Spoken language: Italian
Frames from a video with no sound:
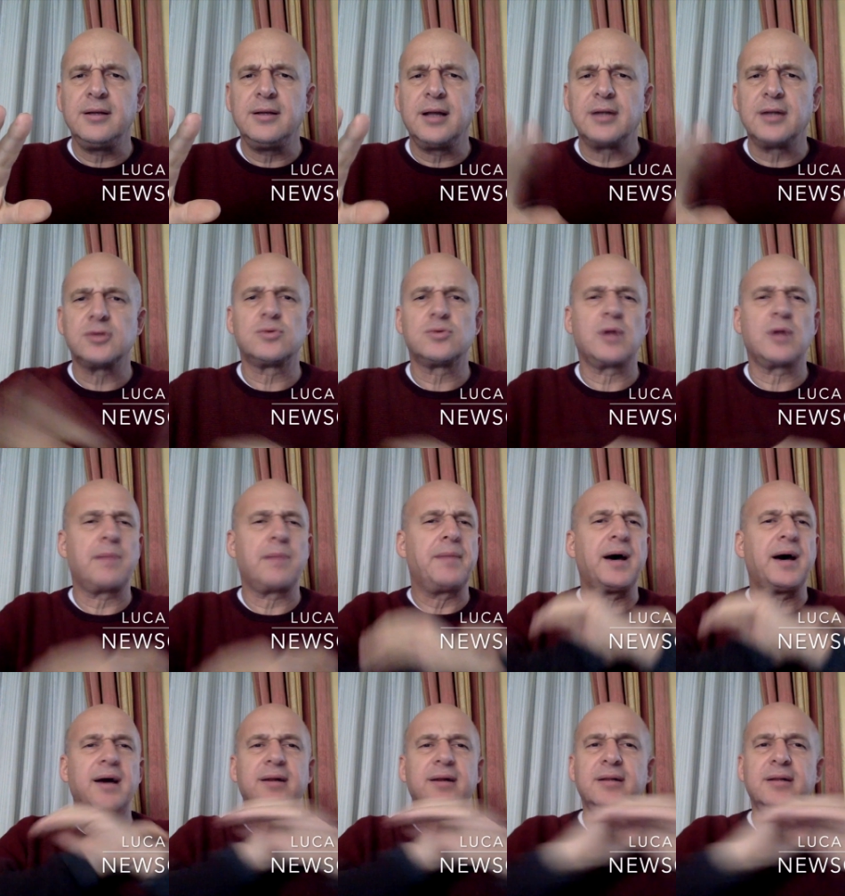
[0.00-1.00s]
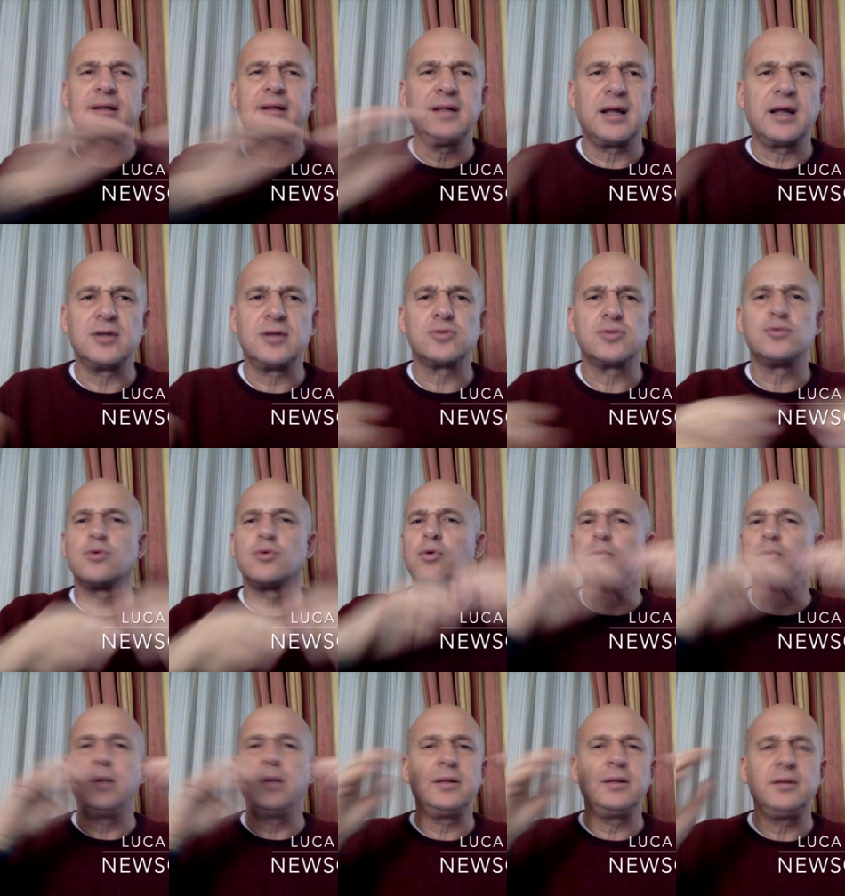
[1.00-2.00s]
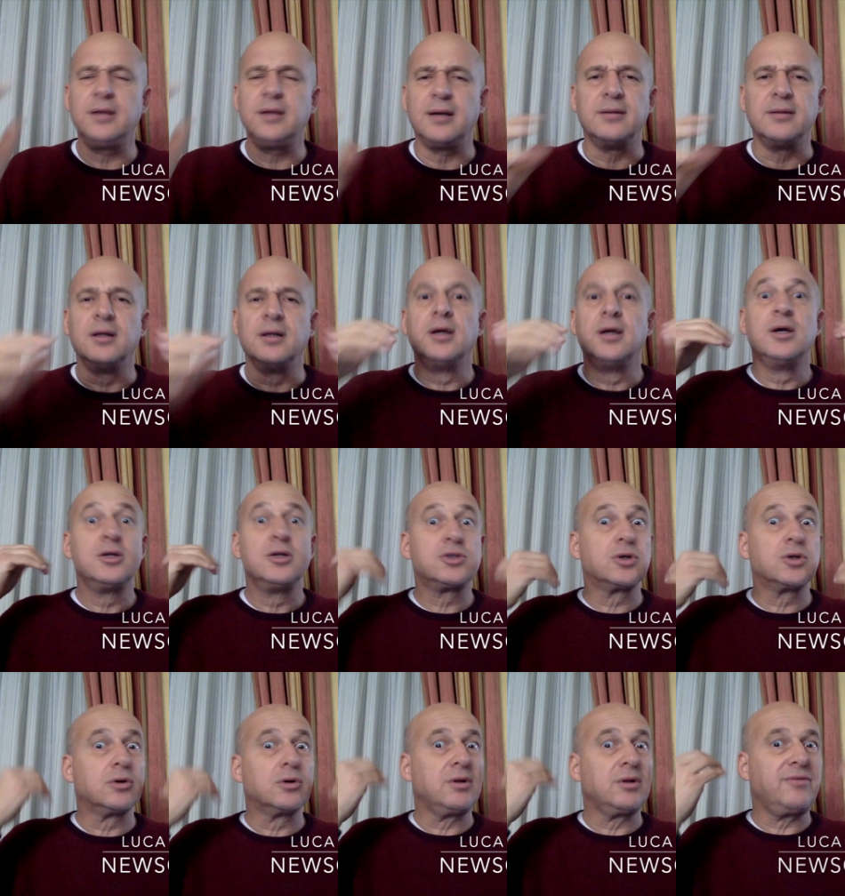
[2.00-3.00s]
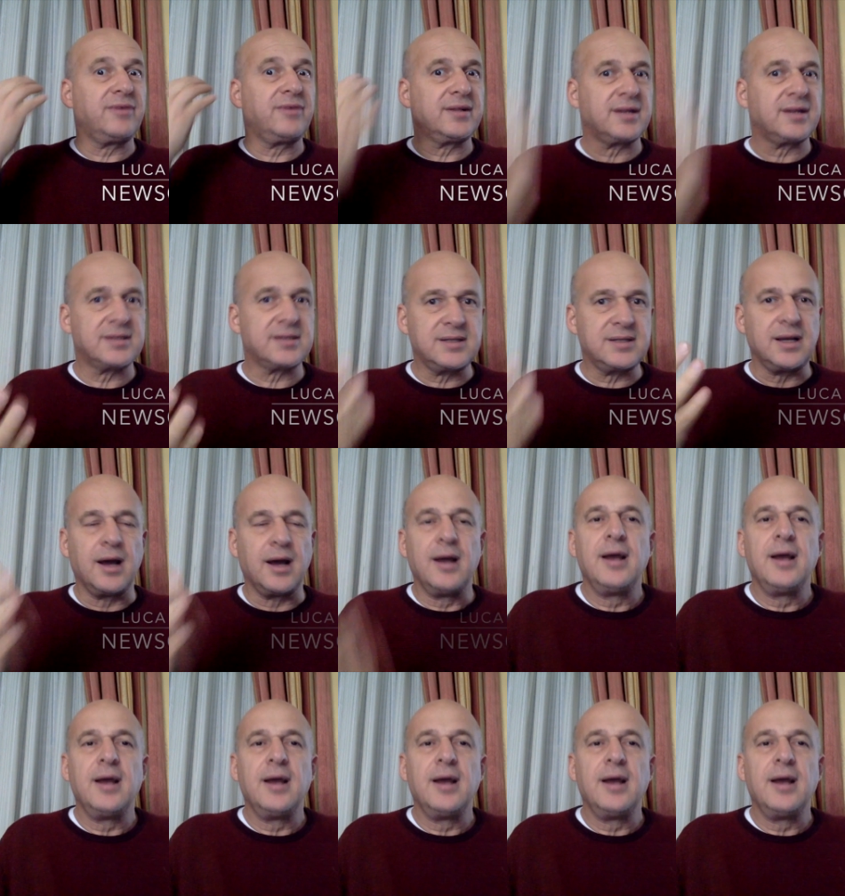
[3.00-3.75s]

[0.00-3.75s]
da nessuna parte, da nessun documento, niente. Sono di fantasia.